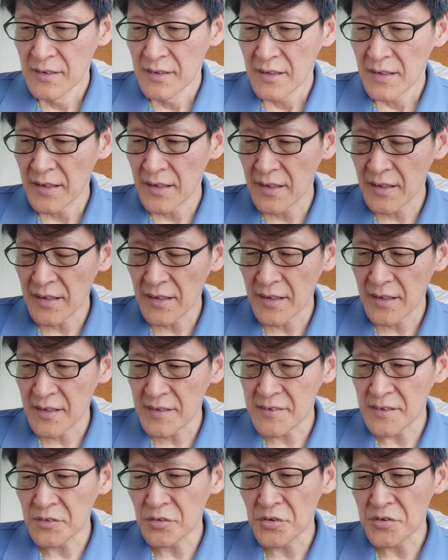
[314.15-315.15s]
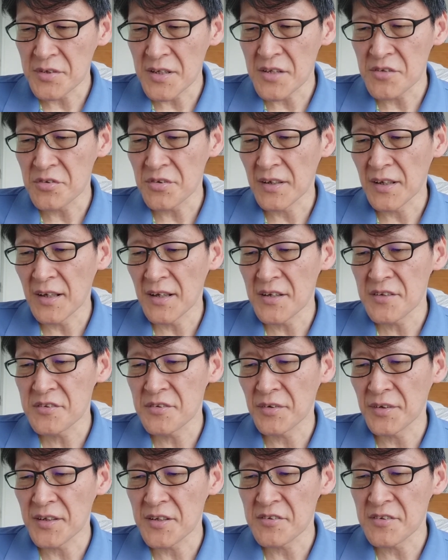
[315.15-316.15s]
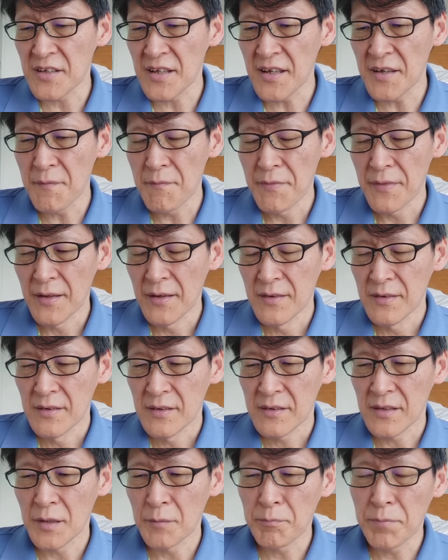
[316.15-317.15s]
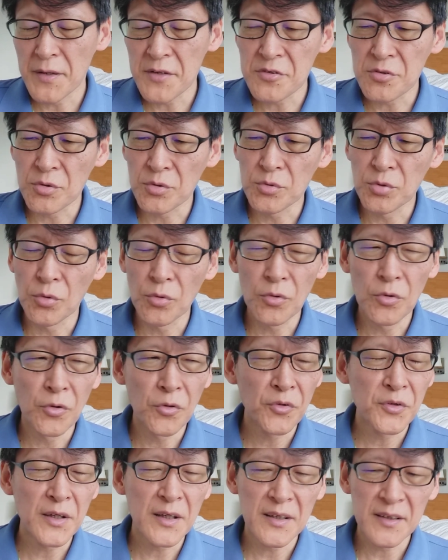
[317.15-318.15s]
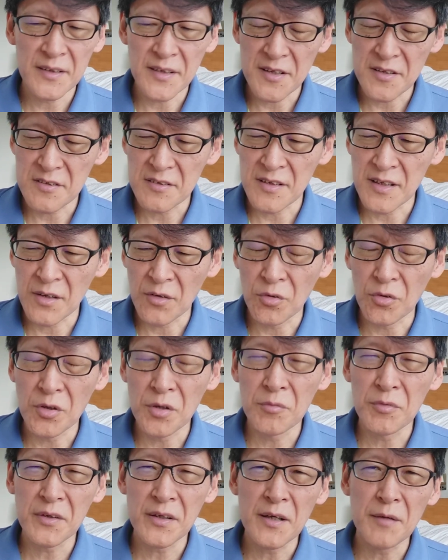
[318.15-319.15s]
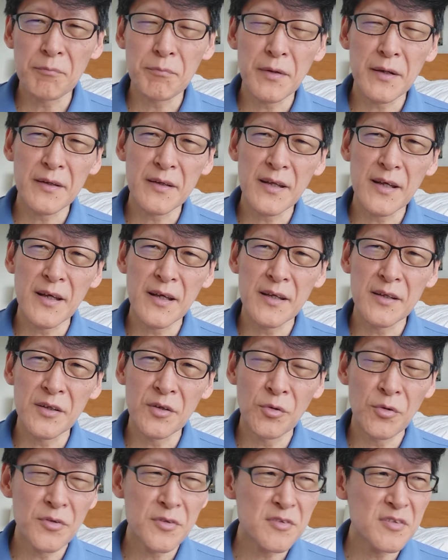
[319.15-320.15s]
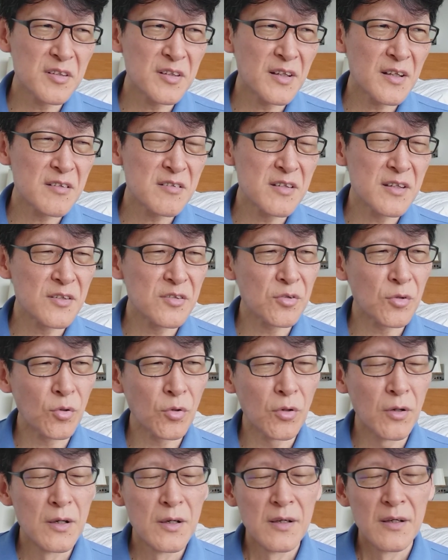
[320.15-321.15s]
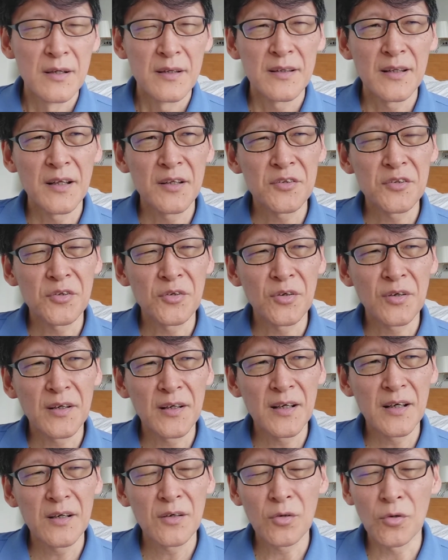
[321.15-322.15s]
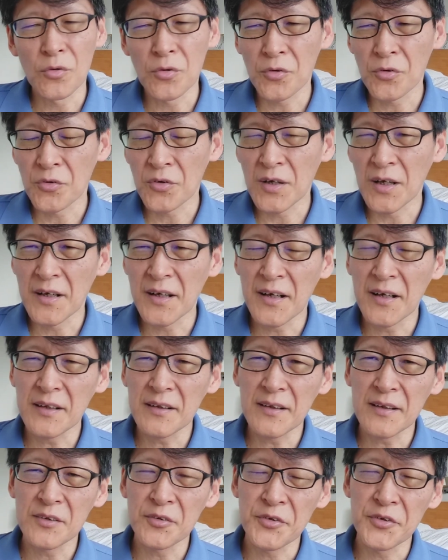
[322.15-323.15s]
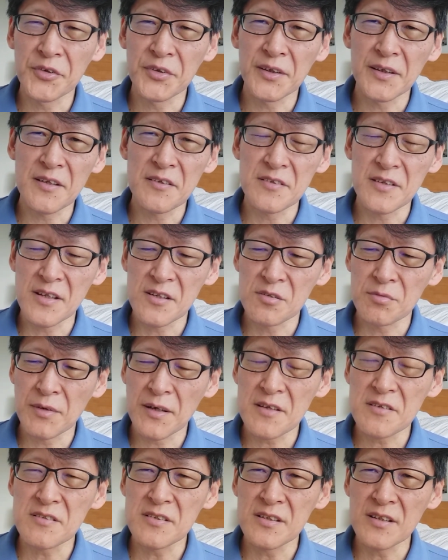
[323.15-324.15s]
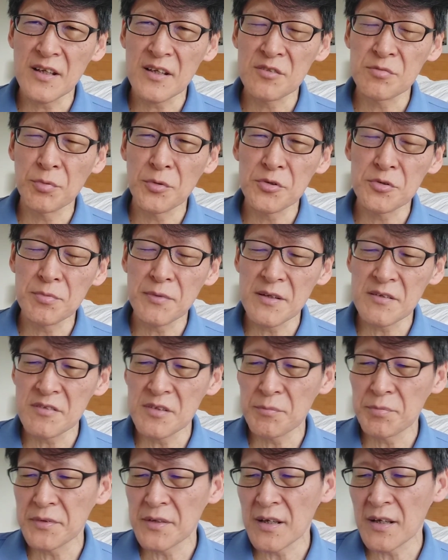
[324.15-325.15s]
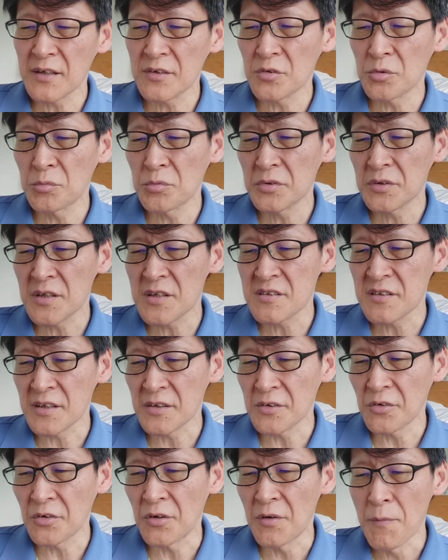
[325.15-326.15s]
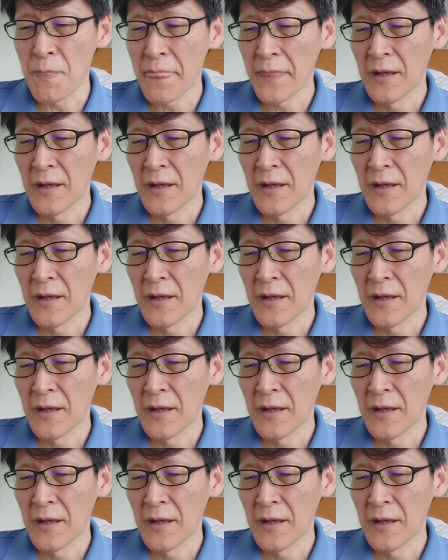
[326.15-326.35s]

えー、佐藤選手に関してはですね、やっぱりその投稿の中でですね、これもね、やっぱりね、日本人らしい、その、何て言うのかな、心のかけ方というかですね、素晴らしいな、スポーツマンシップだなと思うんですけど、